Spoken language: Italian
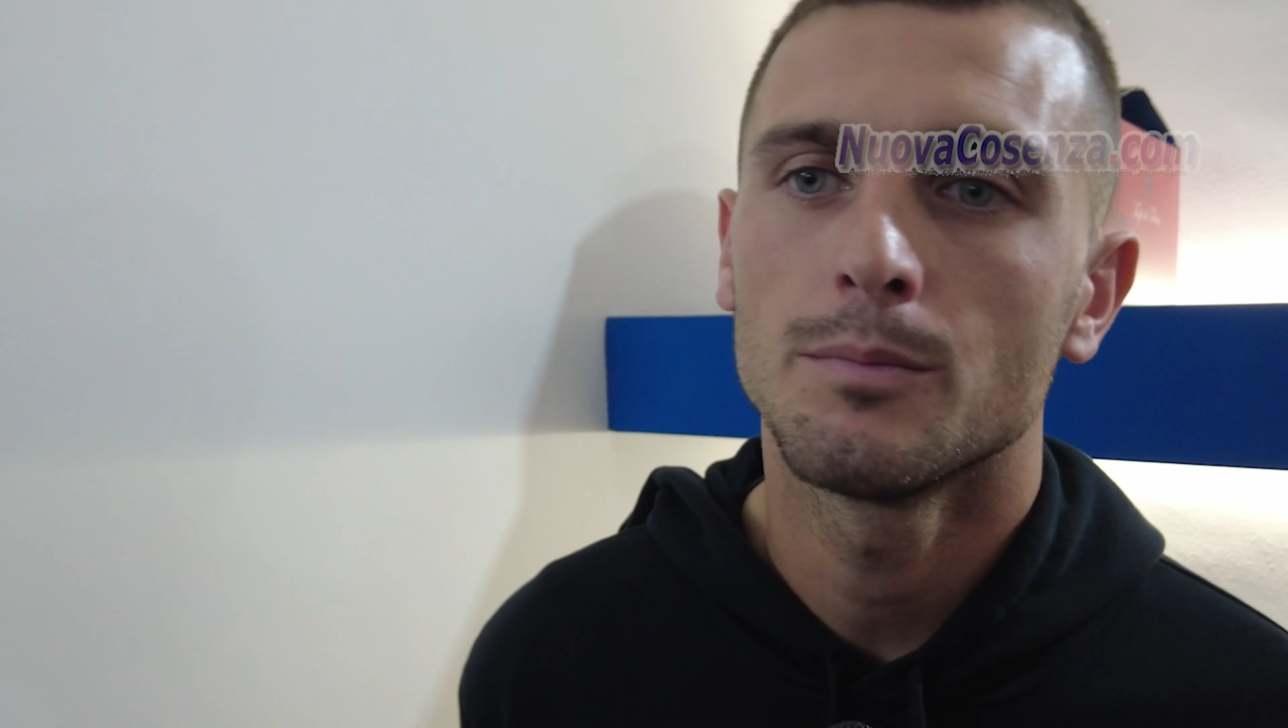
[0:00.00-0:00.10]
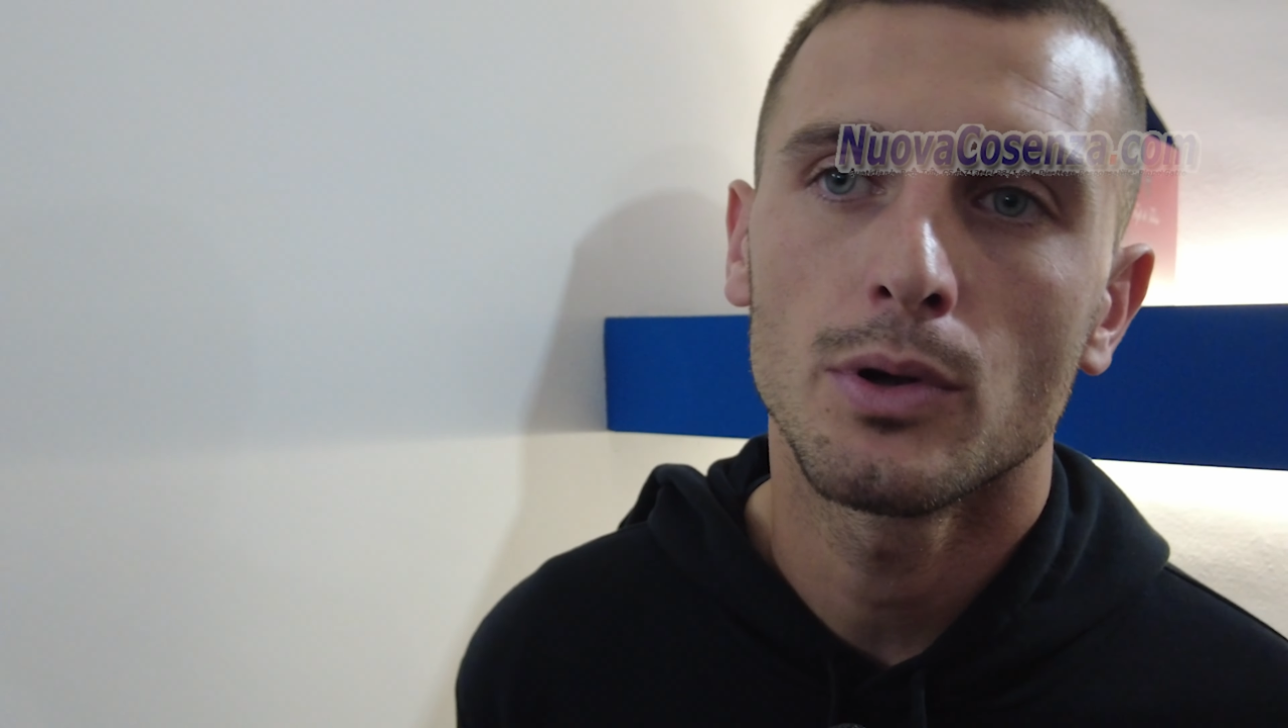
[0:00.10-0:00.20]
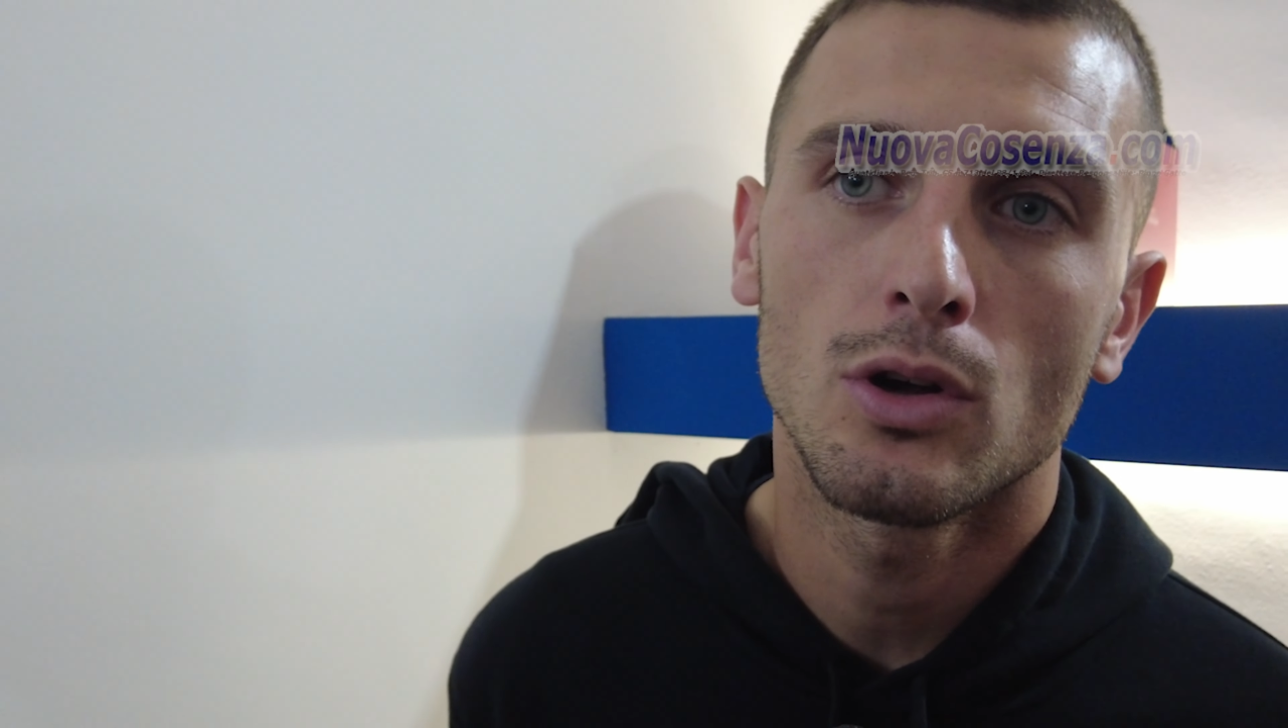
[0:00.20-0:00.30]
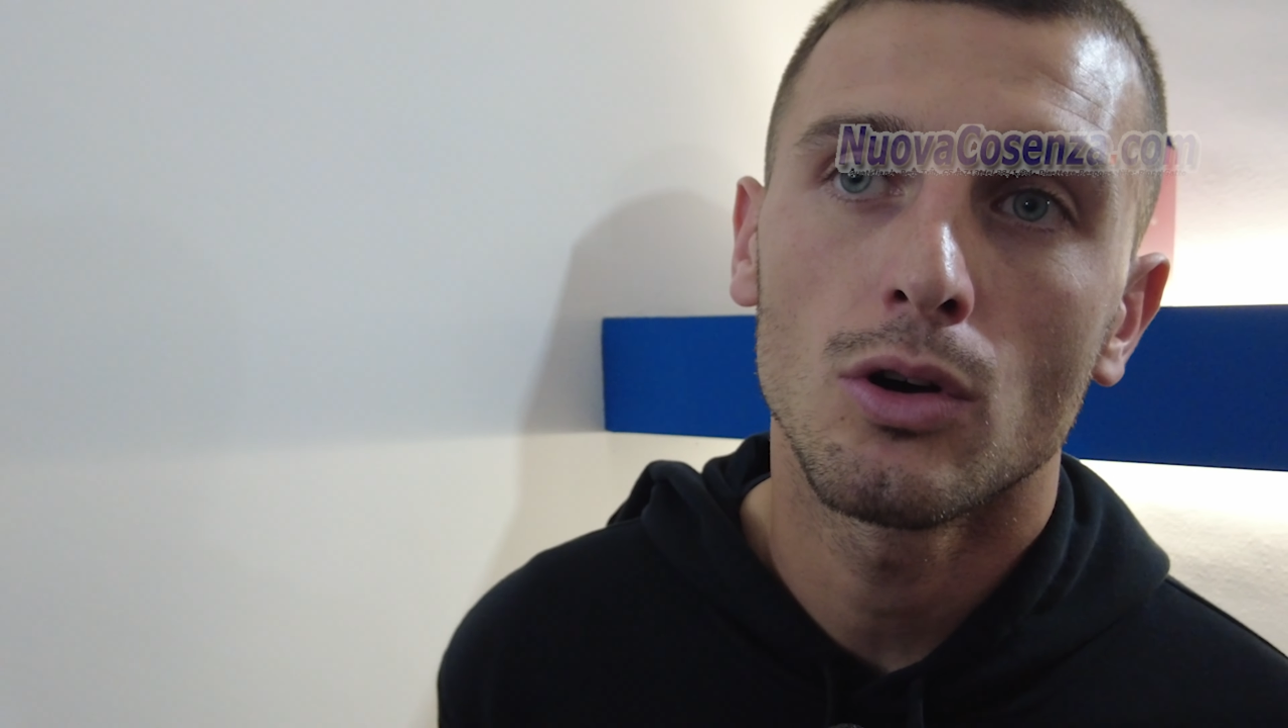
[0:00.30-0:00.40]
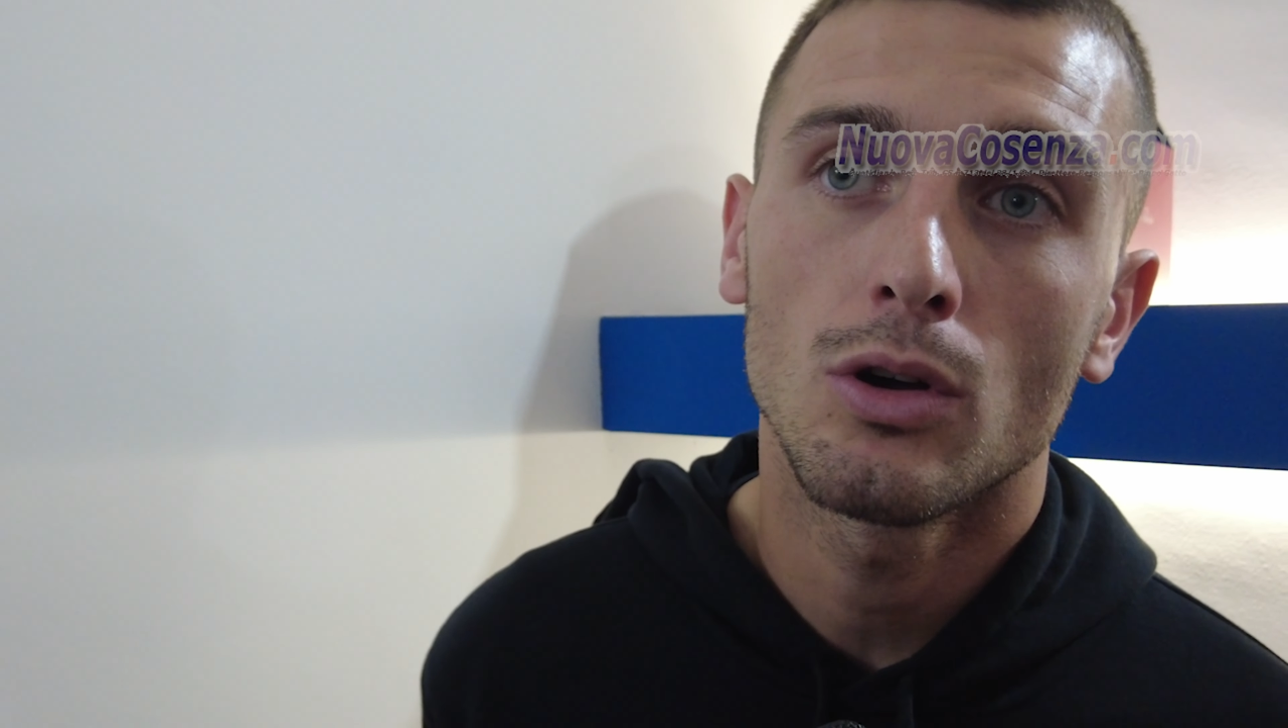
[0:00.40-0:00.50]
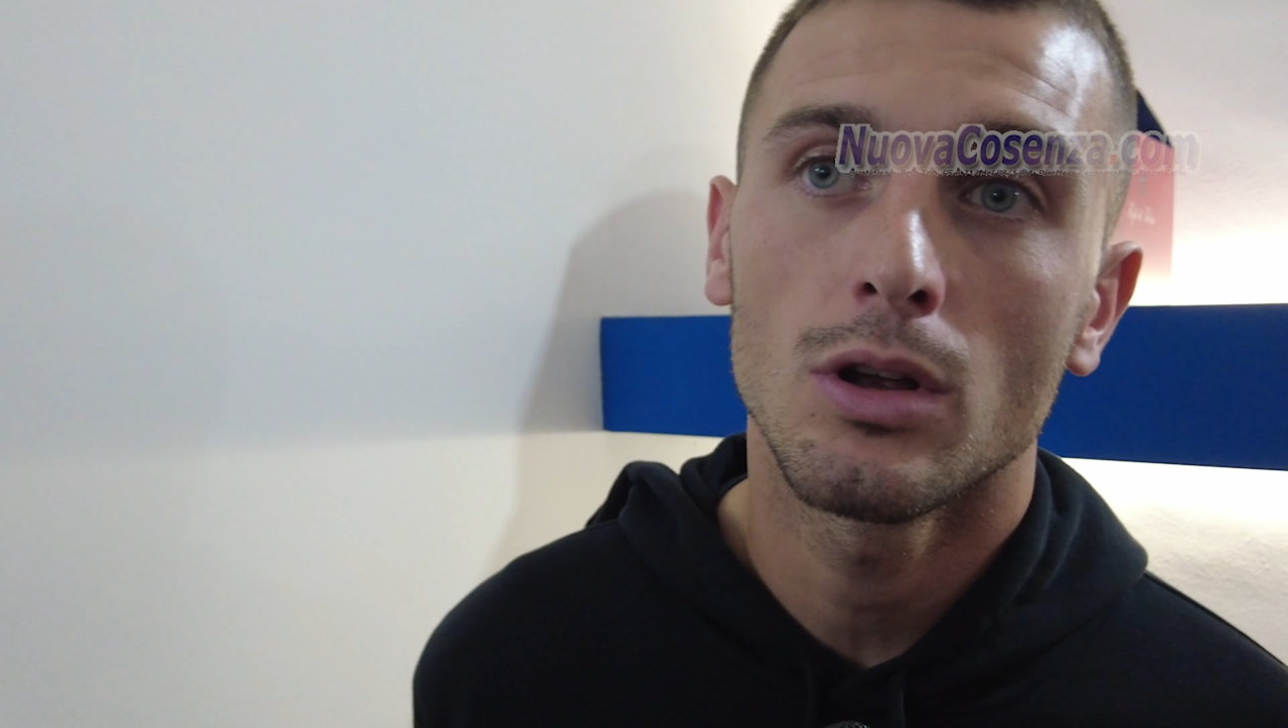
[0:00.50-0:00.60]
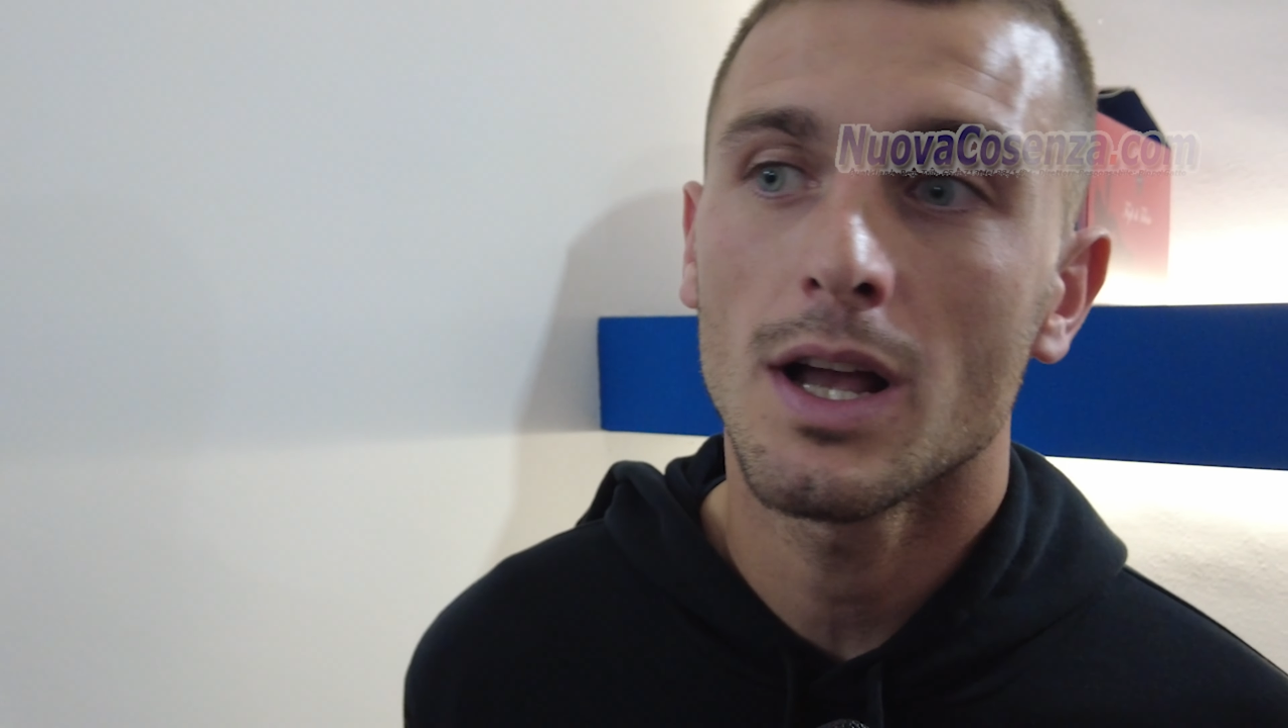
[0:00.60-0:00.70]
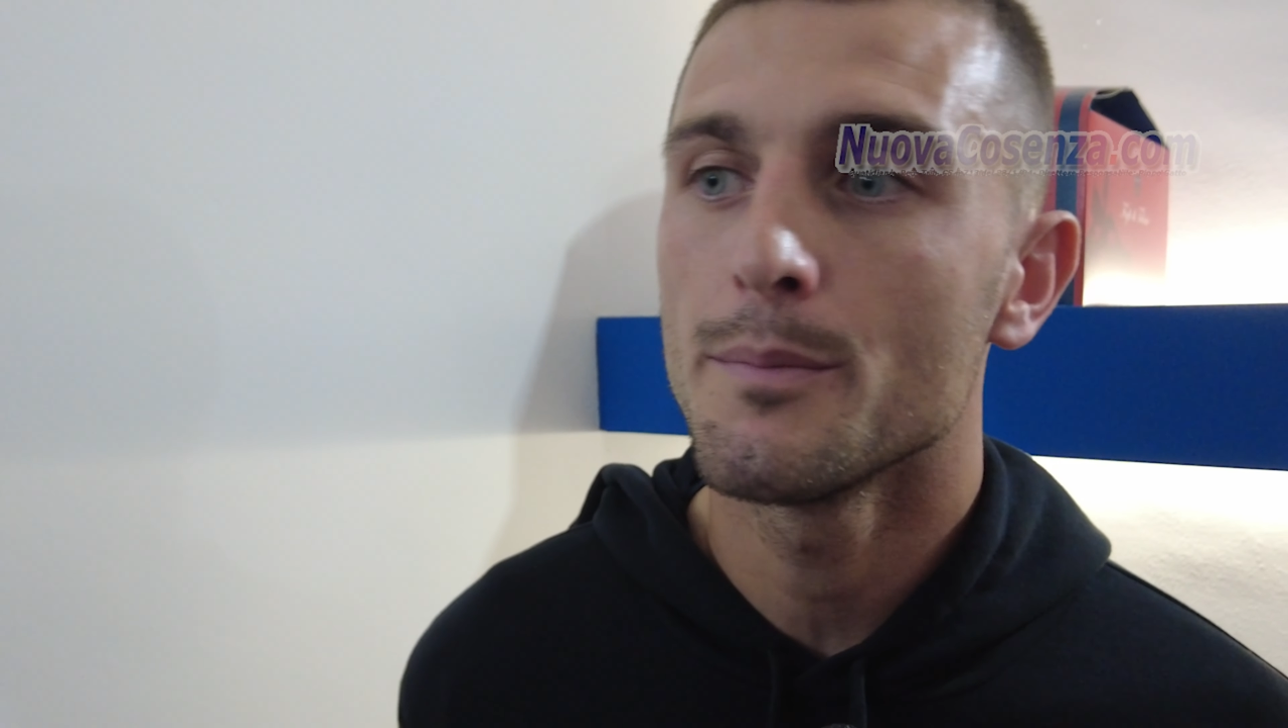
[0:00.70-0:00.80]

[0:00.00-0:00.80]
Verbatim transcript: però il